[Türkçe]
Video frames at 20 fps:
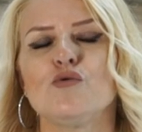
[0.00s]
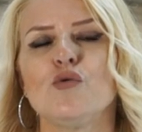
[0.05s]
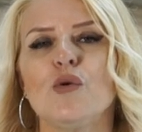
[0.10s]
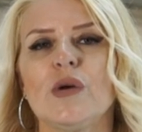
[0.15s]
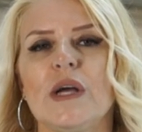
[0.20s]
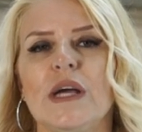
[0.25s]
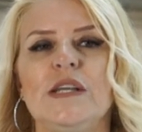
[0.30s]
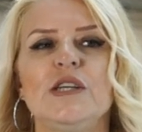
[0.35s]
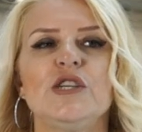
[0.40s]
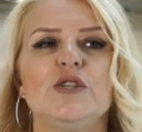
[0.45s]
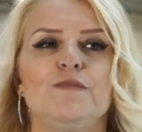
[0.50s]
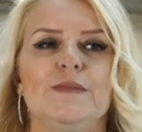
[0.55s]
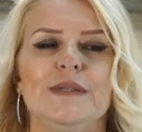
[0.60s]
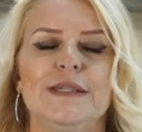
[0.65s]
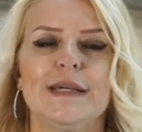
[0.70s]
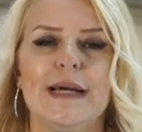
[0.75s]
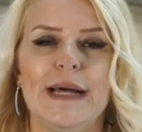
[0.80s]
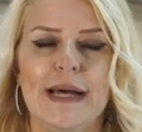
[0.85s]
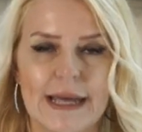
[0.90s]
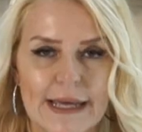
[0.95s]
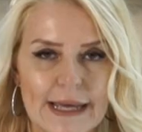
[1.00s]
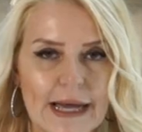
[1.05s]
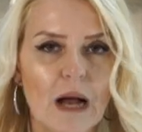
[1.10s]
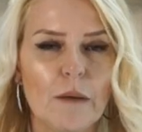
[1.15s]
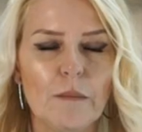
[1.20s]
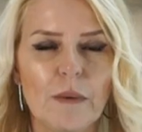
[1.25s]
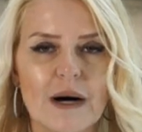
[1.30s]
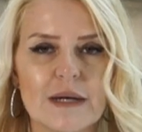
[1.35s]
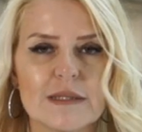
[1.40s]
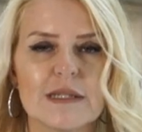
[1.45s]
çok geniş bir
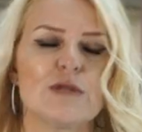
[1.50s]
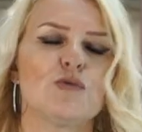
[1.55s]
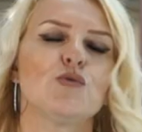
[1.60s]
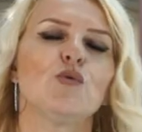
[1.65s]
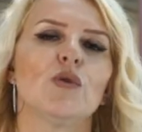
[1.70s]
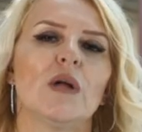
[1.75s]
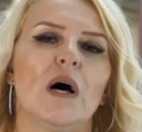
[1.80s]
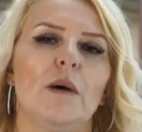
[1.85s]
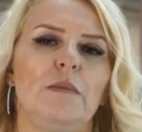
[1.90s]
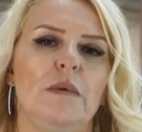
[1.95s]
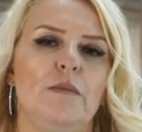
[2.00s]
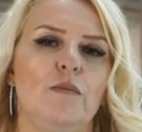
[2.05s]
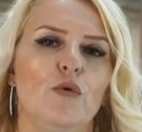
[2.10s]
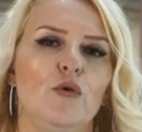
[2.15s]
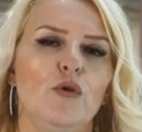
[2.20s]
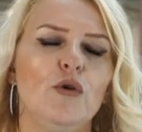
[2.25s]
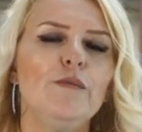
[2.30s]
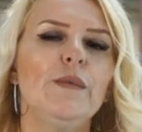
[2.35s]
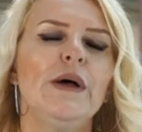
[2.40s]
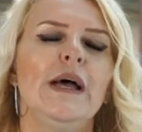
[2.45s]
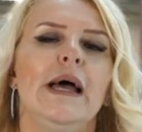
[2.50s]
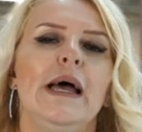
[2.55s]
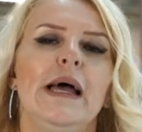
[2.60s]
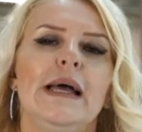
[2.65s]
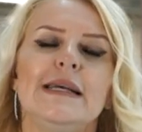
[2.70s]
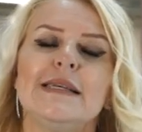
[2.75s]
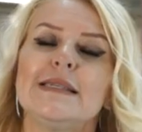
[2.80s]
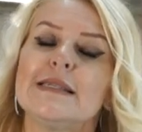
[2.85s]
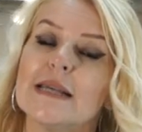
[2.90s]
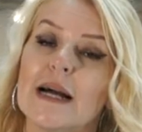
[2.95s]
yelpazesi olan bir bölüm.
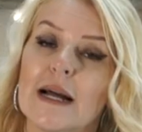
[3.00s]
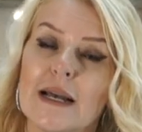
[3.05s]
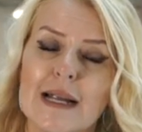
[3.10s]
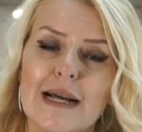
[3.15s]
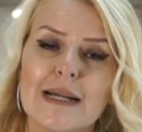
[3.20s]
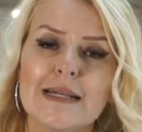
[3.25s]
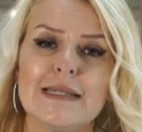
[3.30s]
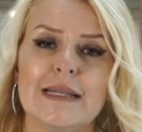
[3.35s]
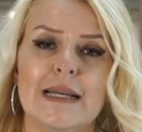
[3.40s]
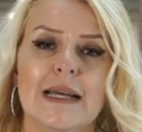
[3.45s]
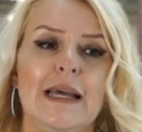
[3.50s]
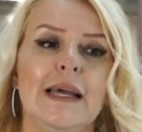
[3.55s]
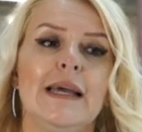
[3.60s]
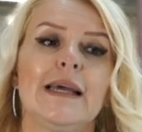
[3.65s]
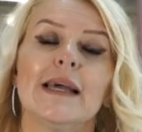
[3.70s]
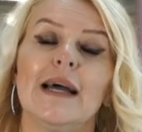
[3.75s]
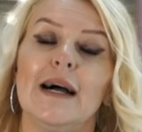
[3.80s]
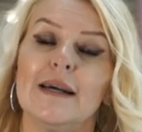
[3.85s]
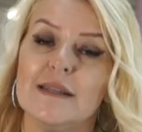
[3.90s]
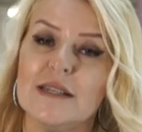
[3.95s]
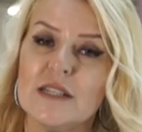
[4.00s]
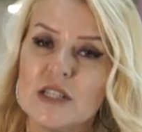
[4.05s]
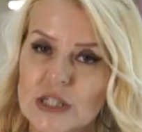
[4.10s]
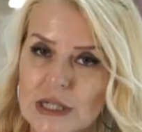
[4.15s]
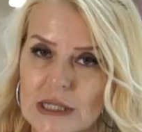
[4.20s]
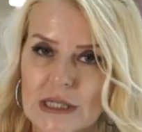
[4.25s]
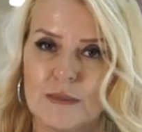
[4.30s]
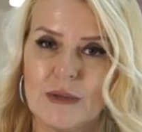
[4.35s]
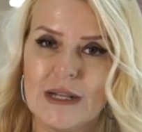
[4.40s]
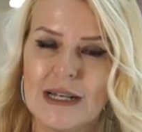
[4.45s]
İsterlerse kendi
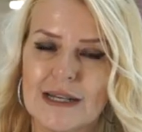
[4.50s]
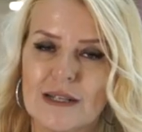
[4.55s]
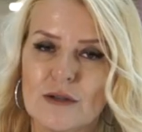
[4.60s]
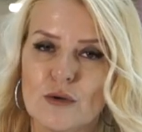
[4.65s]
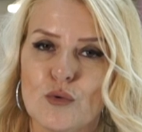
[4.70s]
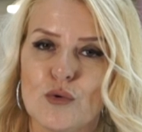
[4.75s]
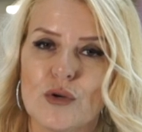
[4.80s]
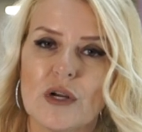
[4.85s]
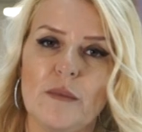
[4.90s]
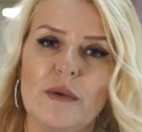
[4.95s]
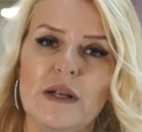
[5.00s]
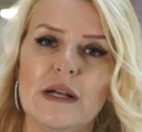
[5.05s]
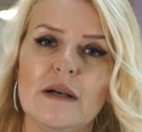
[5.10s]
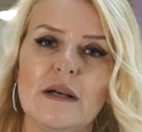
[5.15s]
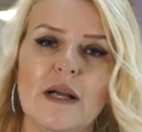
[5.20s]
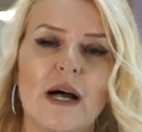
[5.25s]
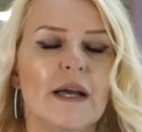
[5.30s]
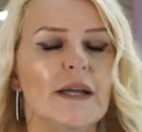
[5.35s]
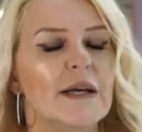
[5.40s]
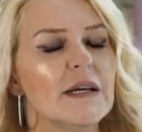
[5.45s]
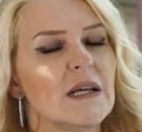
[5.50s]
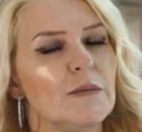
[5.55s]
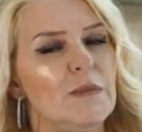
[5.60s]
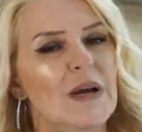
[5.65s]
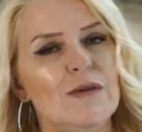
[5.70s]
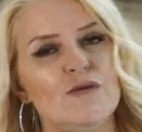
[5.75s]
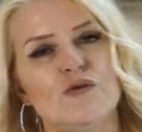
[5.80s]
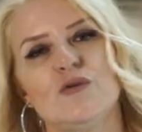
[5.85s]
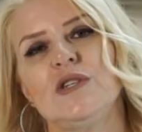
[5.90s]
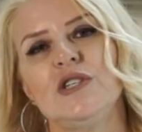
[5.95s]
işletmelerini kurabilirler ya da
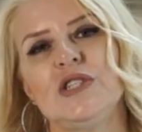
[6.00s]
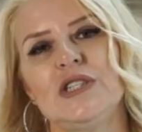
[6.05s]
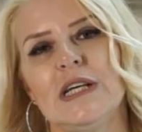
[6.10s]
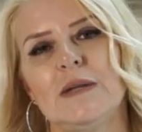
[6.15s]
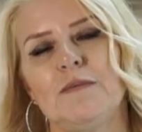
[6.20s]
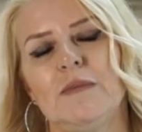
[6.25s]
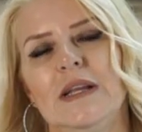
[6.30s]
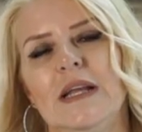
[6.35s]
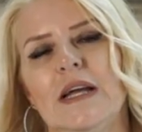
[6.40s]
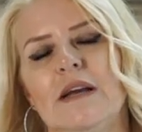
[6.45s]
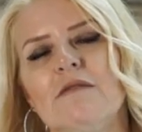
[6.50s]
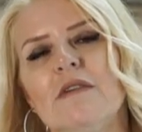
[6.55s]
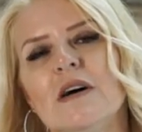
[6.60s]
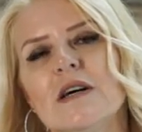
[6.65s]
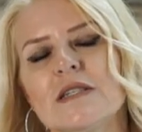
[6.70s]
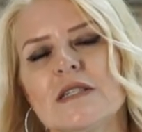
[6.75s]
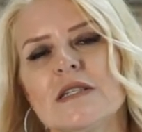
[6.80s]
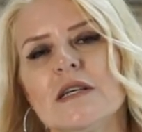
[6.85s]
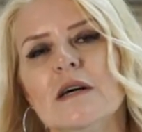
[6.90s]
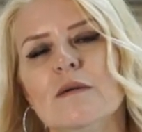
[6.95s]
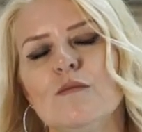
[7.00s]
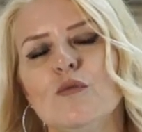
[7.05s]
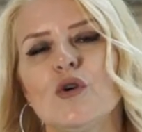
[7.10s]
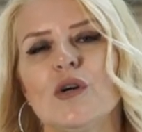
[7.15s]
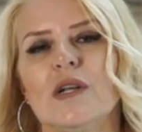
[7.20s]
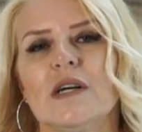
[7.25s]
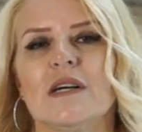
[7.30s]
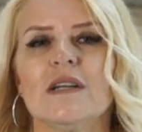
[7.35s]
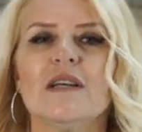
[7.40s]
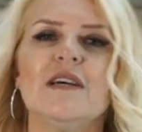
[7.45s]
mevcut işletmeleri varsa
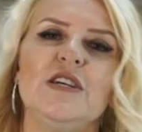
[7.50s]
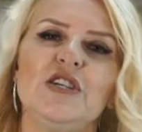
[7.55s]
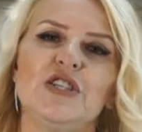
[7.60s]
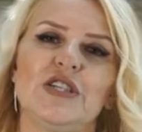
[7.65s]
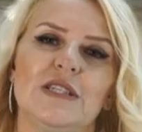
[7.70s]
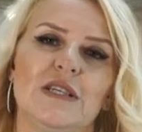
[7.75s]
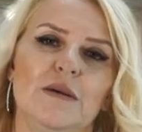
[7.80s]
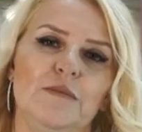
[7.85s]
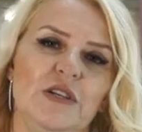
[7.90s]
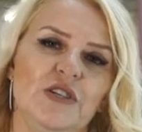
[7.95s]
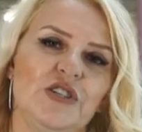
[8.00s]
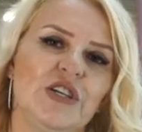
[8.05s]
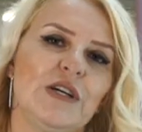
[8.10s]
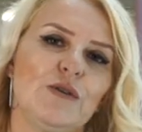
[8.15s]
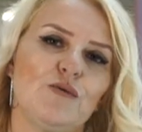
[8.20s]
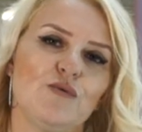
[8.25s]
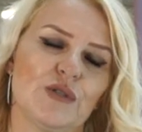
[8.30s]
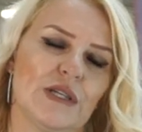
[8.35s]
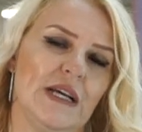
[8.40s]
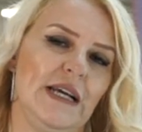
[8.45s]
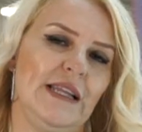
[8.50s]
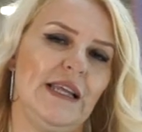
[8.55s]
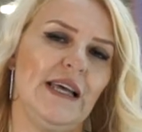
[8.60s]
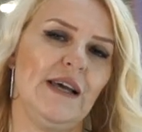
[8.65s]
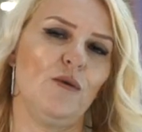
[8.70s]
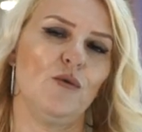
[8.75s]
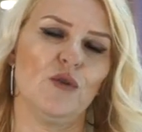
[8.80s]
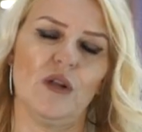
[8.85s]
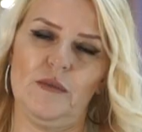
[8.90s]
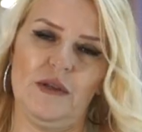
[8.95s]
buraları da işletebilecek
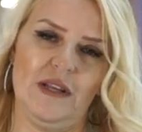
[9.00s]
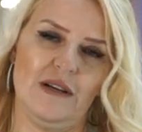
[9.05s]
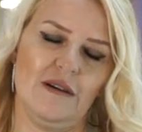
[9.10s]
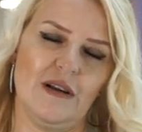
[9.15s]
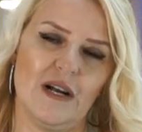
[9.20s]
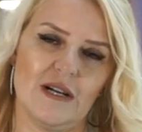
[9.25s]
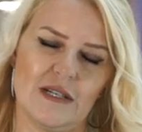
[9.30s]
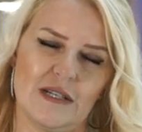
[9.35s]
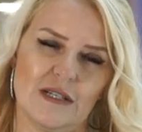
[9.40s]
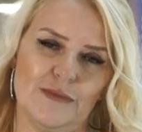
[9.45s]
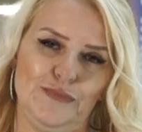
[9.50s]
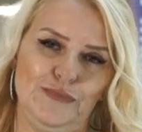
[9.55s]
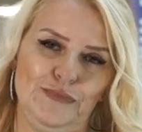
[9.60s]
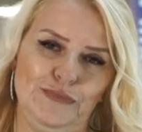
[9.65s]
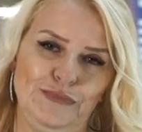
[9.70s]
düzeyde olabilirler.